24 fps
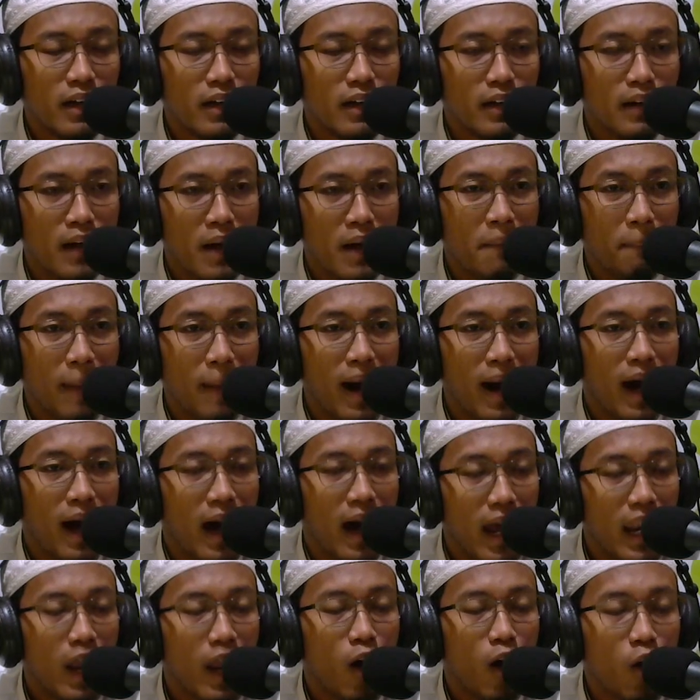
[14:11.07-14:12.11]
ya
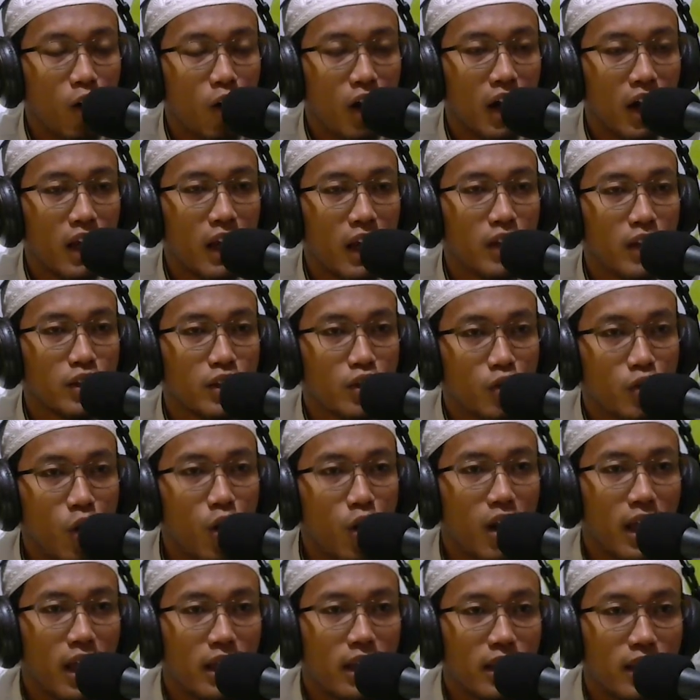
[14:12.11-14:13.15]
pahala orang yang
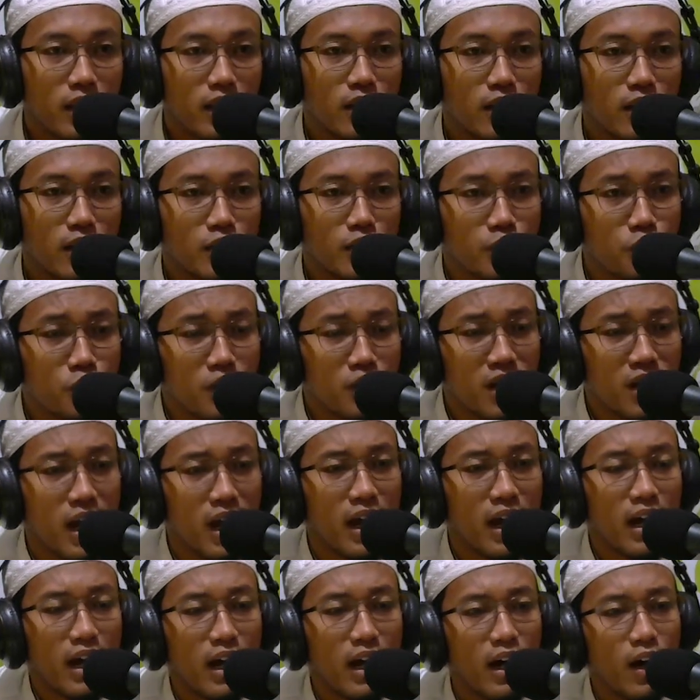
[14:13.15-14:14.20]
sholat
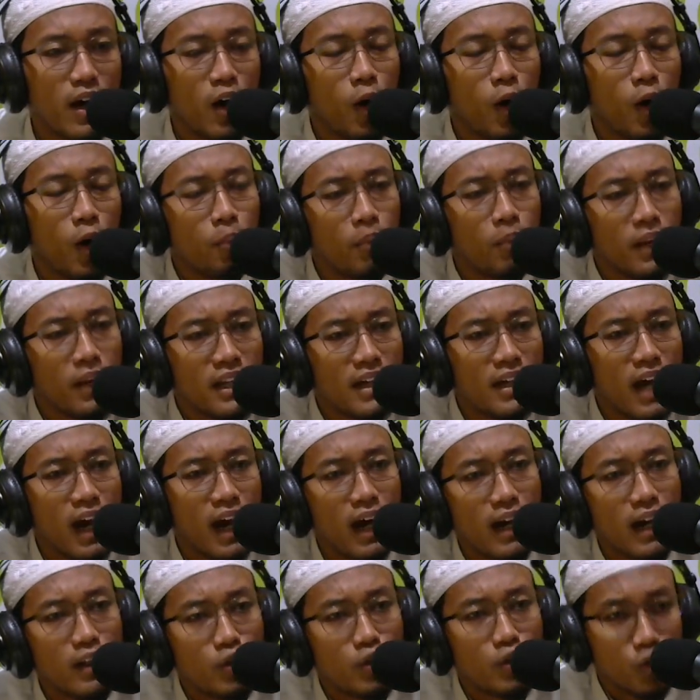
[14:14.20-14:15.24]
sunnah
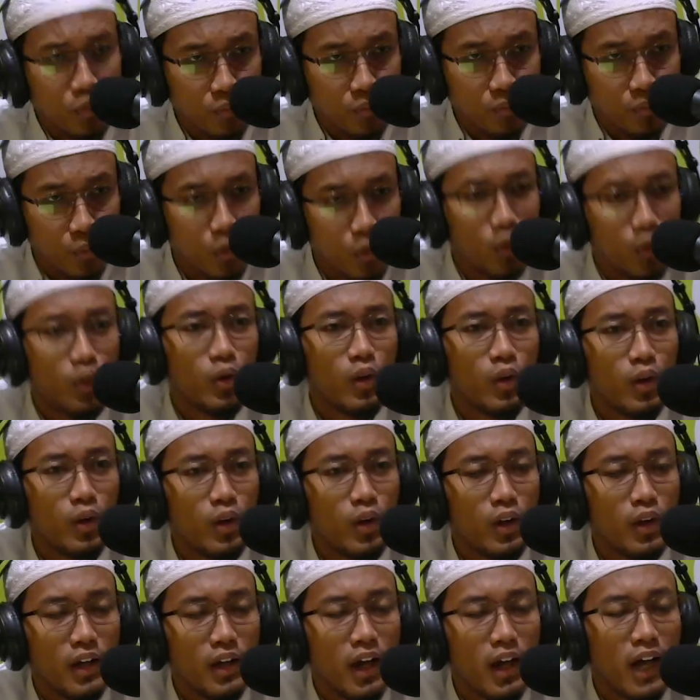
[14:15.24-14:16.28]
qobliyah subuh
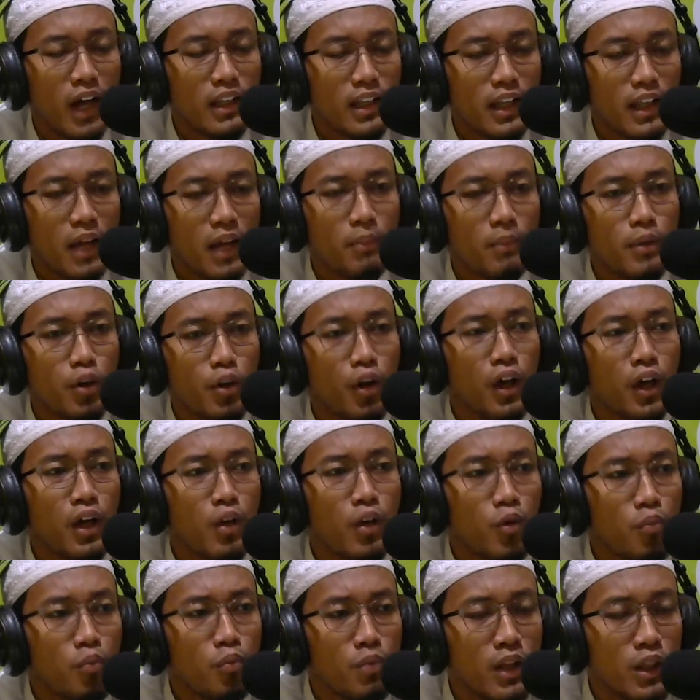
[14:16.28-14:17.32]
yang kata Nabi
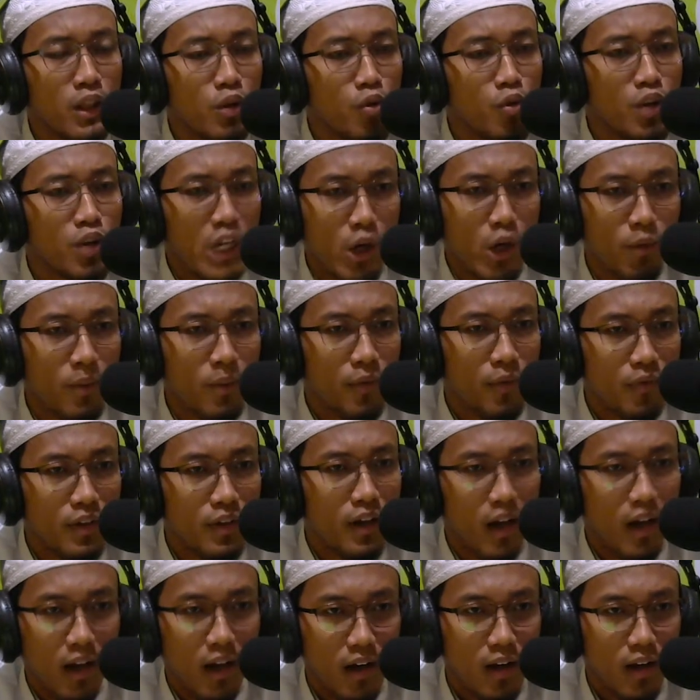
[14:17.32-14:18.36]
khairum minad dunya wa
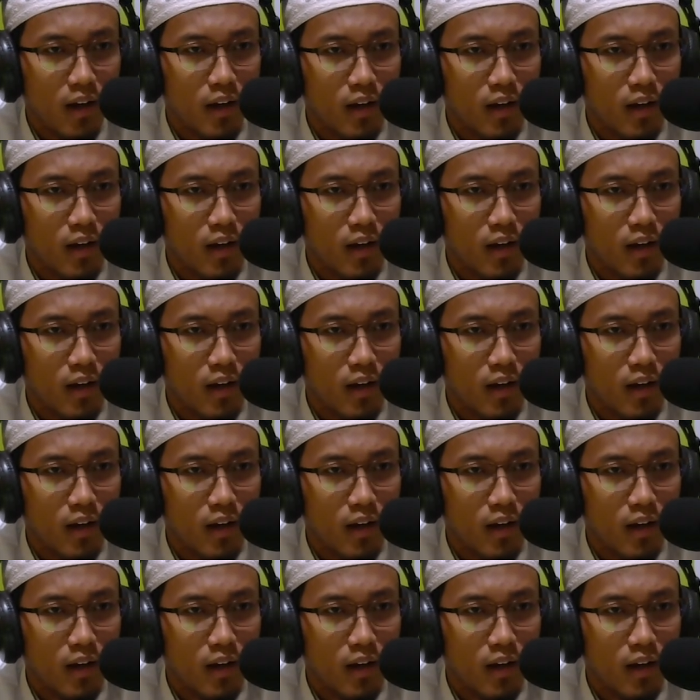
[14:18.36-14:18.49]
mafiha